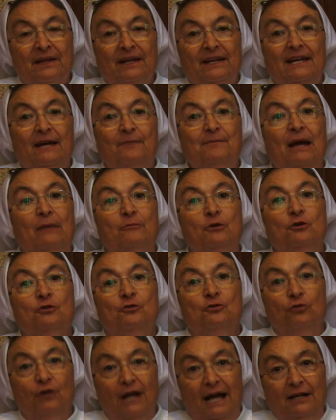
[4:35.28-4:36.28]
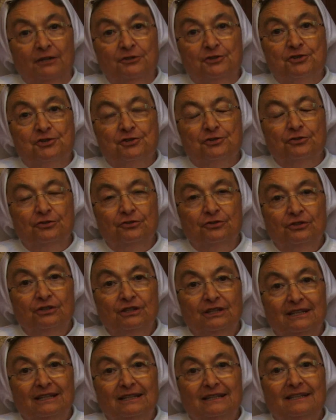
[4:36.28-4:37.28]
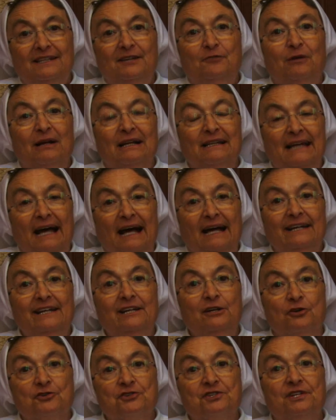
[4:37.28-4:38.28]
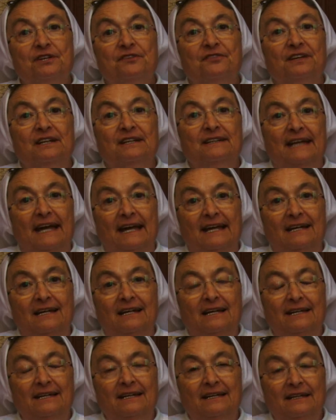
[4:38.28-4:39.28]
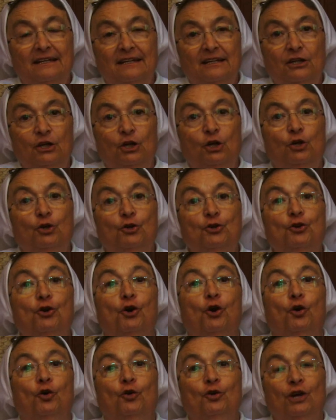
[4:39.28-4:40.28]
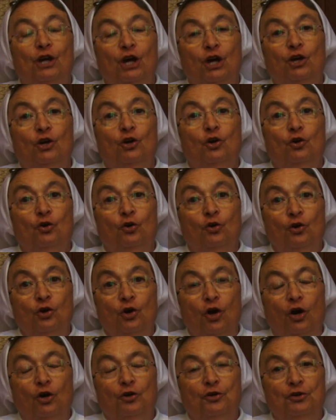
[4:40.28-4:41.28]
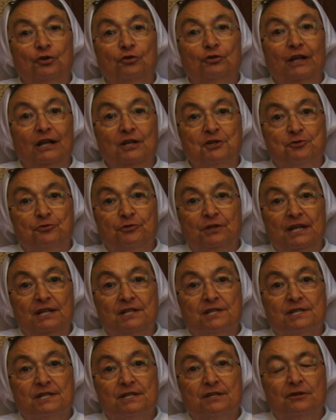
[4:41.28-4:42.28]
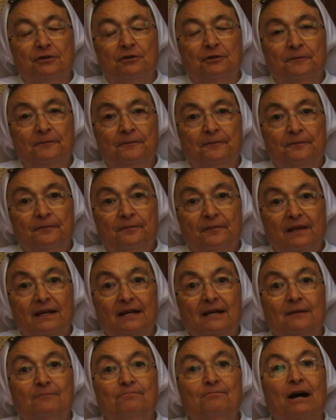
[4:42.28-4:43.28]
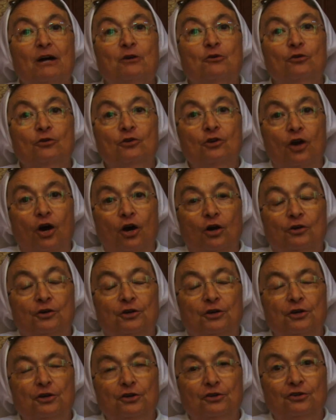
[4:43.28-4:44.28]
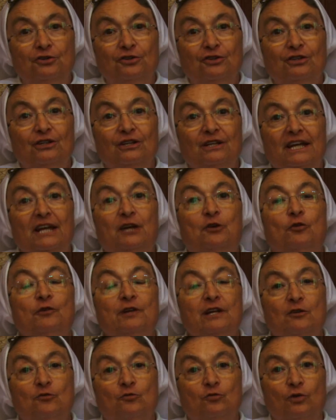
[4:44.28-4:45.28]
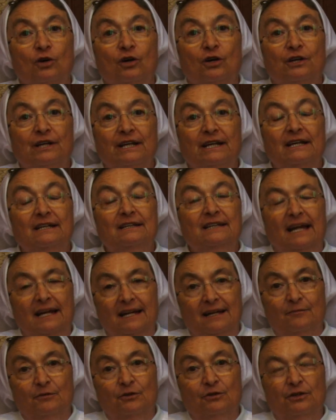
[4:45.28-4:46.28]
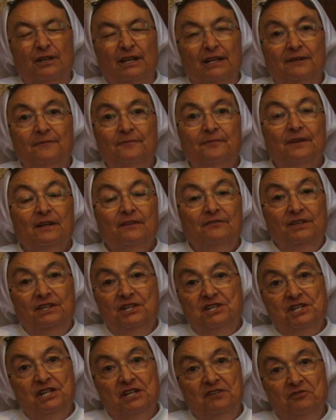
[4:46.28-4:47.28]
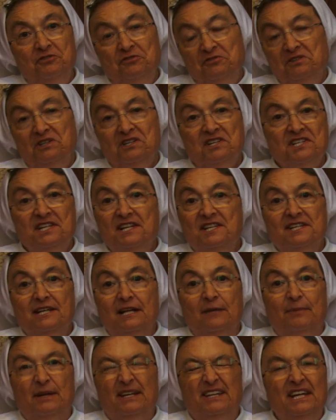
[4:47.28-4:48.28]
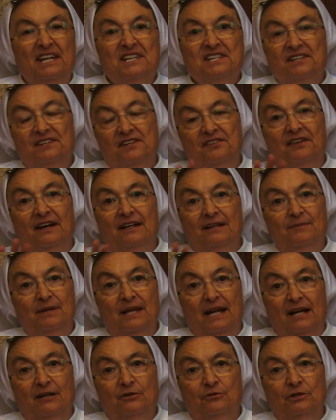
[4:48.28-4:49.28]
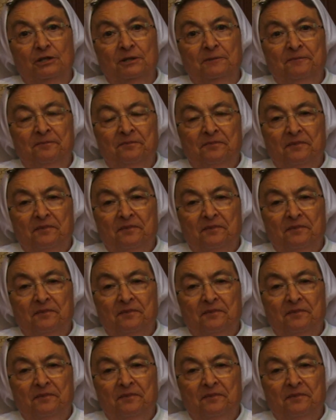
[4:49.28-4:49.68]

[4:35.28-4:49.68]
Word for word: e abbiamo il coraggio di guardare i nostri fratelli non con l'occhio del giudizio, ma con l'occhio e con il cuore dell'amore. Vi dicevo, senza la pretesa di fare miracoli.